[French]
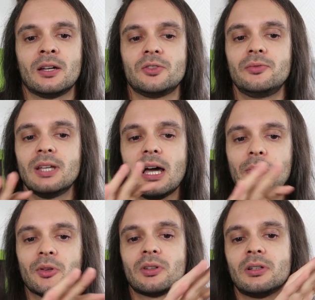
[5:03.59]
je voudrais
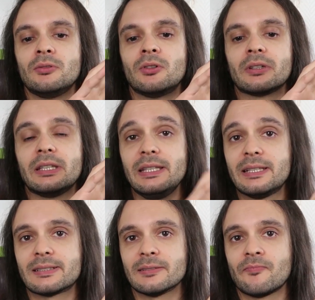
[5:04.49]
apprendre une langue
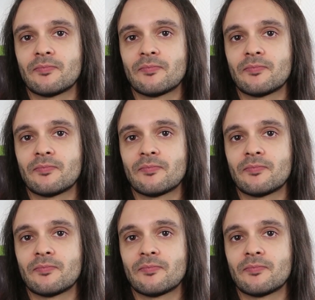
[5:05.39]
X,